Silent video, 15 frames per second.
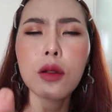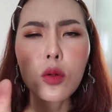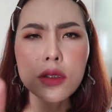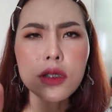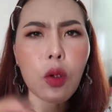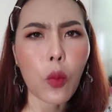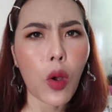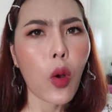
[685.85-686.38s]
รู้
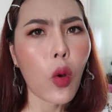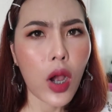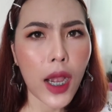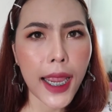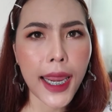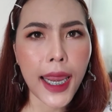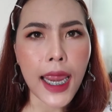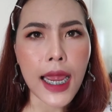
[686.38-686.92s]
สึกว่าโอเค
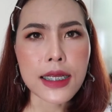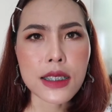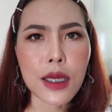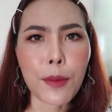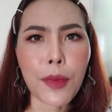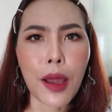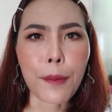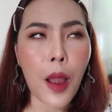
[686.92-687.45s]
อะ
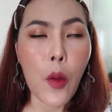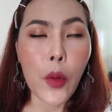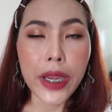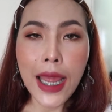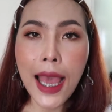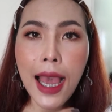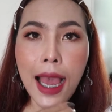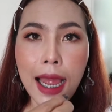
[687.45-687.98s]
สำหรับเอาไว้
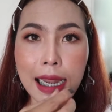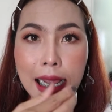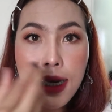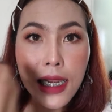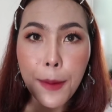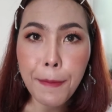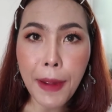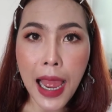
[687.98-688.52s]
ทาด้าน
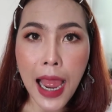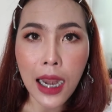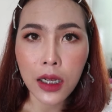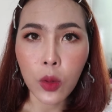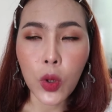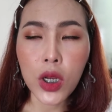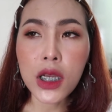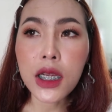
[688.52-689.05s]
ในปาก
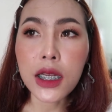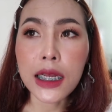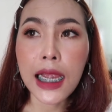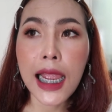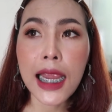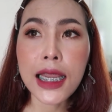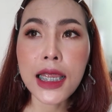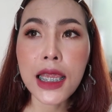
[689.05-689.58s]
หรือว่าถ้าเกิด
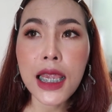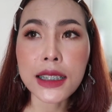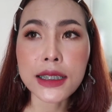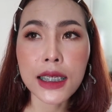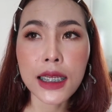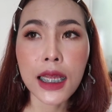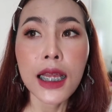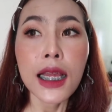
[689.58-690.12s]
ใครที่อยาก
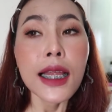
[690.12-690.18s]
จะ